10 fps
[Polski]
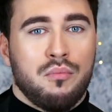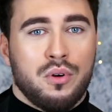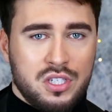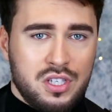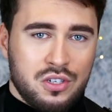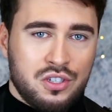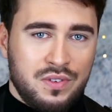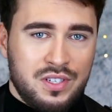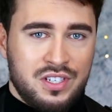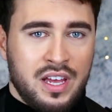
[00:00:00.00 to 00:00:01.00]
Możesz też
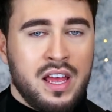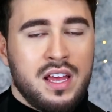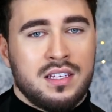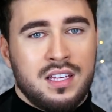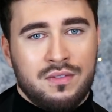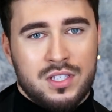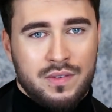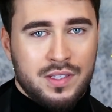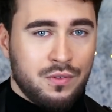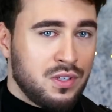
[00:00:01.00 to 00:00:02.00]
oczywiście
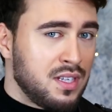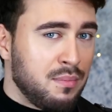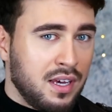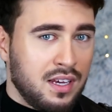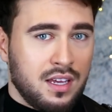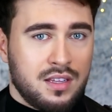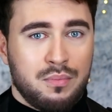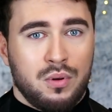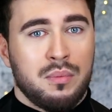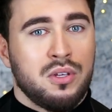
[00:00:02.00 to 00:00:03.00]
zainwestować w różne zabiegi
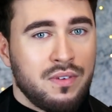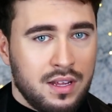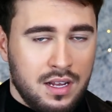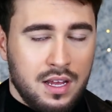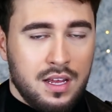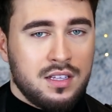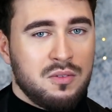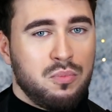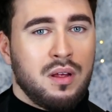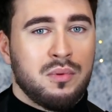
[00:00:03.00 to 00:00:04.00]
typu, laminiowa-
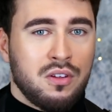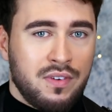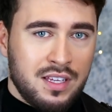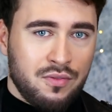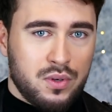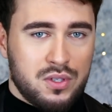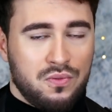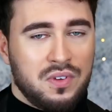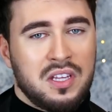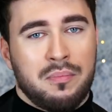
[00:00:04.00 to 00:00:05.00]
typu laminowanie
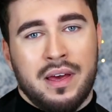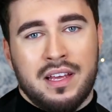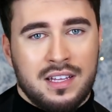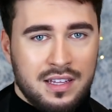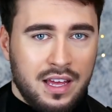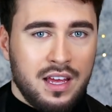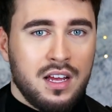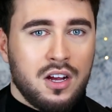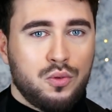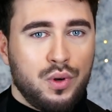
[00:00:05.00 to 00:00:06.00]
włosów itp. itd.,
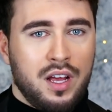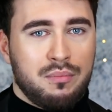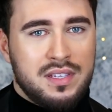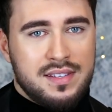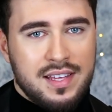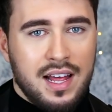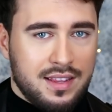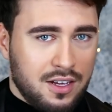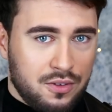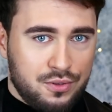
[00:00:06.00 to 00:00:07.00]
które jakby scala
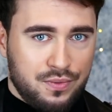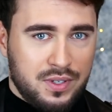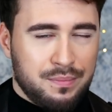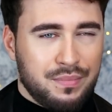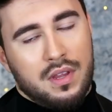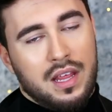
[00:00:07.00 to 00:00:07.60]
te końcówki.